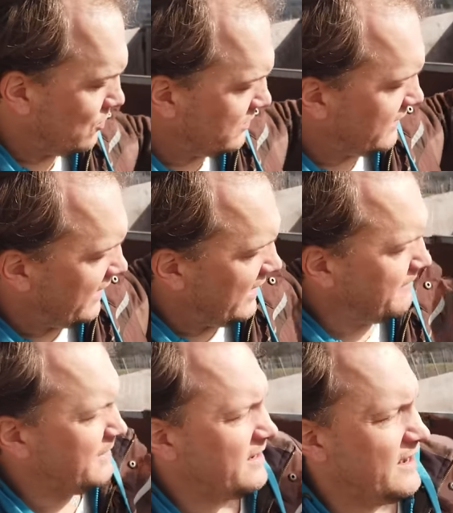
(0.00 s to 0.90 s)
Und da
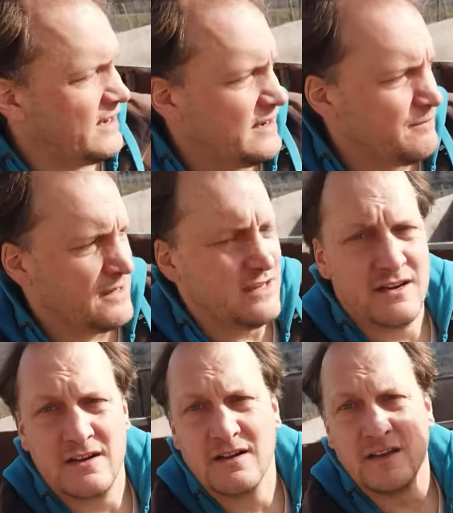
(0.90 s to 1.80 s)
habe ich ja eben
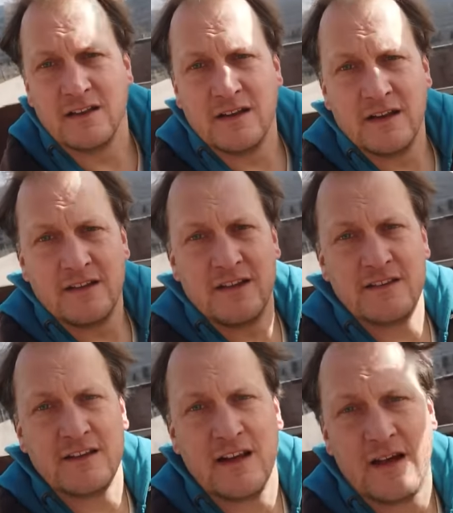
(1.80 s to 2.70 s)
hier, ne,
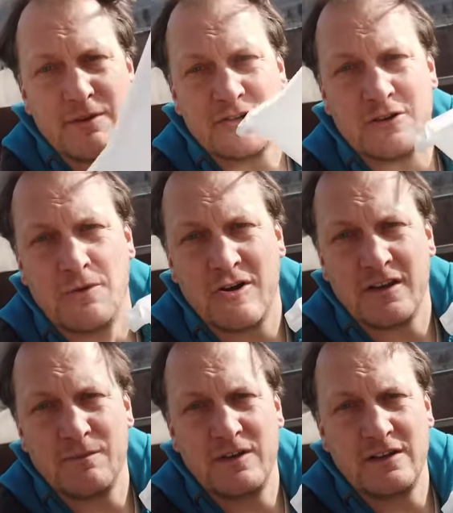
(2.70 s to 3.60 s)
diese habe ich schon mal
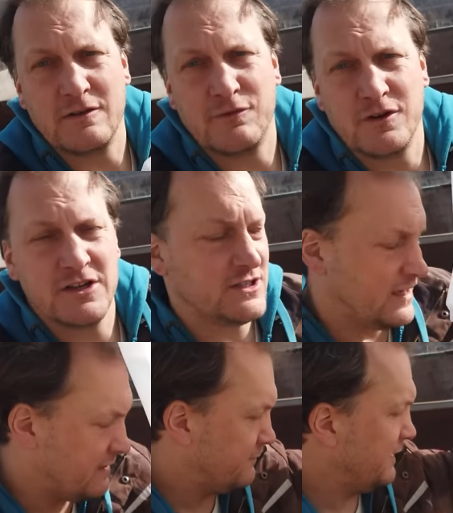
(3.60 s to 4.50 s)
euch im Video
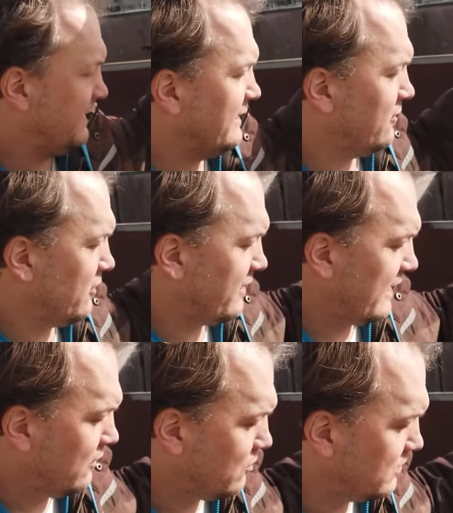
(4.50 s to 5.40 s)
vorgestellt, verlinke ich
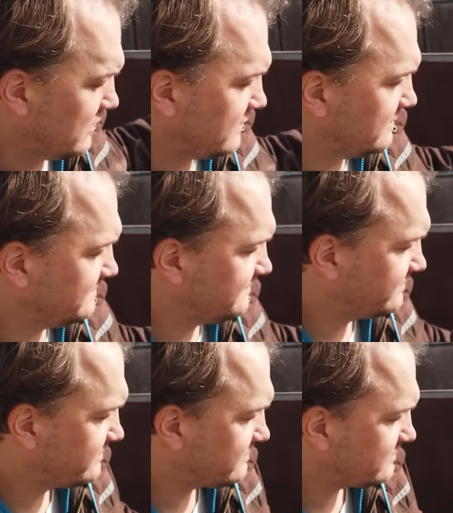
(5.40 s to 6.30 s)
euch auch unten.
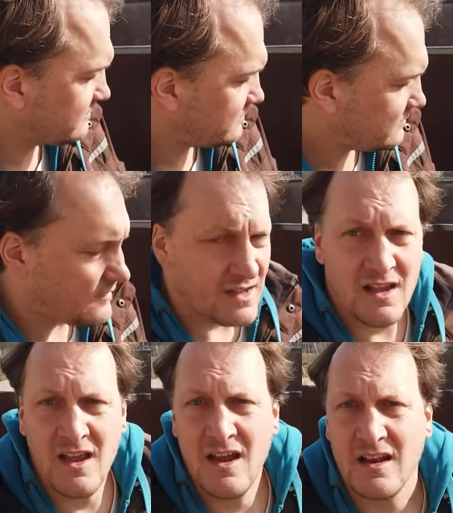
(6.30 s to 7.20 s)

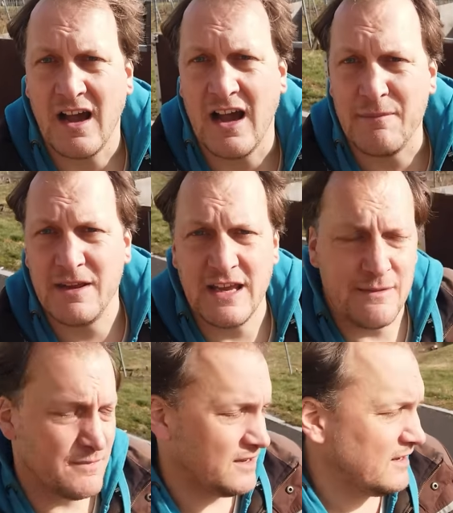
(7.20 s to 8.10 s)
Da habe ich
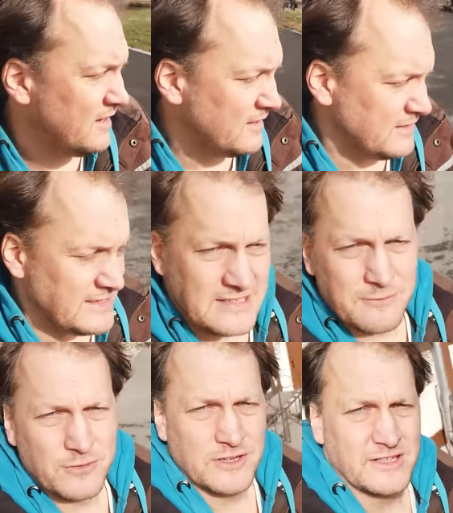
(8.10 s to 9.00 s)
eben
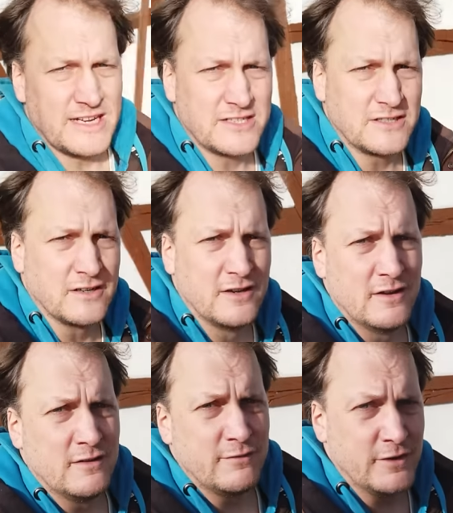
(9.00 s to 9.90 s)
diese Futtertaschen
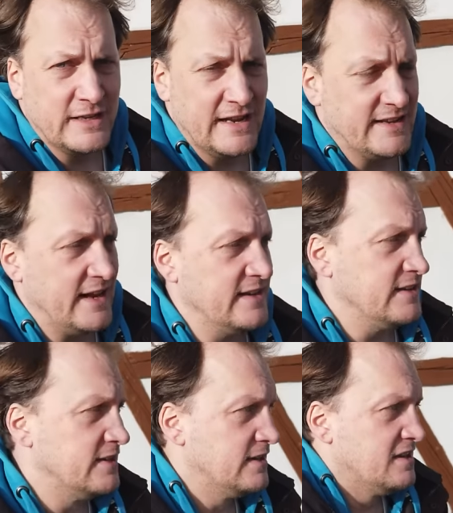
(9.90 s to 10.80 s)
für
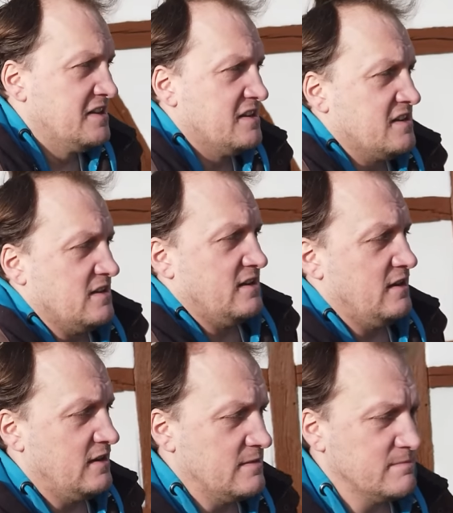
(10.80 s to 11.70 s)
Dadant
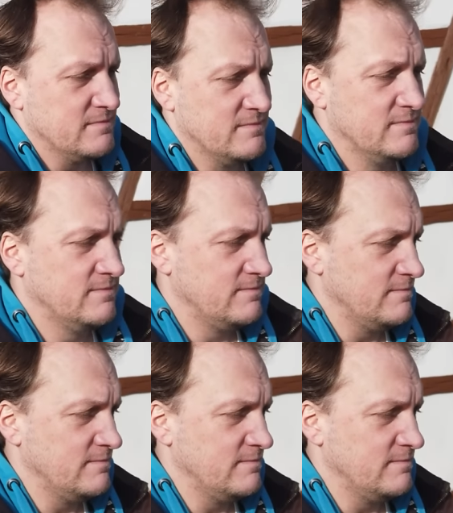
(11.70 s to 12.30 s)
ähm,